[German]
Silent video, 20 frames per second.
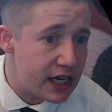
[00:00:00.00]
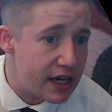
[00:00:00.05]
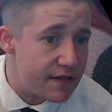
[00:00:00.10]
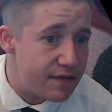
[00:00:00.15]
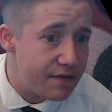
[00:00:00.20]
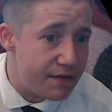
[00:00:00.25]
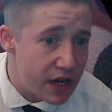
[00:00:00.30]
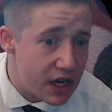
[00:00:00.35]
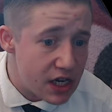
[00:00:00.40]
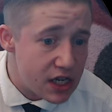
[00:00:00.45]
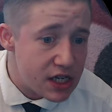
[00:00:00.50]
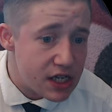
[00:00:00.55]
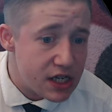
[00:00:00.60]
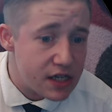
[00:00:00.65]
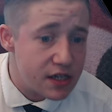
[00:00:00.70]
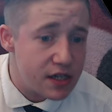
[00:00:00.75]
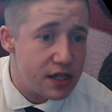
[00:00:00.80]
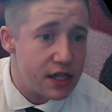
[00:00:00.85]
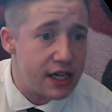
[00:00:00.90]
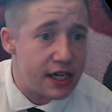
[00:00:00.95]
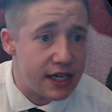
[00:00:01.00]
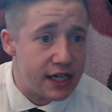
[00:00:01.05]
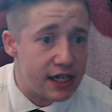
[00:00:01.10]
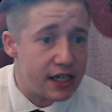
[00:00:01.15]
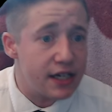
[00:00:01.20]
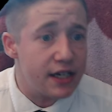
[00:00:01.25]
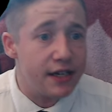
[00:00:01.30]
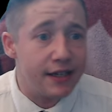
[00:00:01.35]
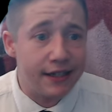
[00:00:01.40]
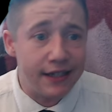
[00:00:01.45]
den Wind. Ich
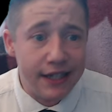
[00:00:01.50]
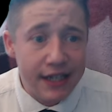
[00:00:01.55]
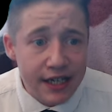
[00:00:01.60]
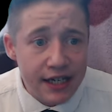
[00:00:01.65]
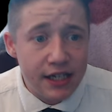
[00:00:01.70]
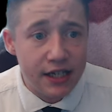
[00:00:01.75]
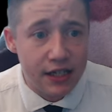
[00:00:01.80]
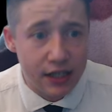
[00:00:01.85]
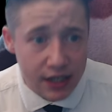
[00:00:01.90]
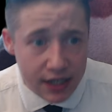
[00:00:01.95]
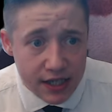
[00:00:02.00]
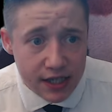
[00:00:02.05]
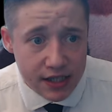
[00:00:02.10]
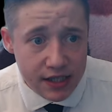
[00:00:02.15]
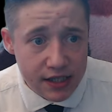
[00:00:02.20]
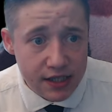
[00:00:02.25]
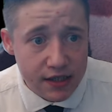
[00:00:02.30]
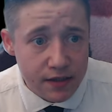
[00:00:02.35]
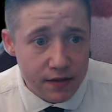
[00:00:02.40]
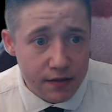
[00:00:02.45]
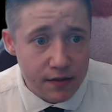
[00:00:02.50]
rieche das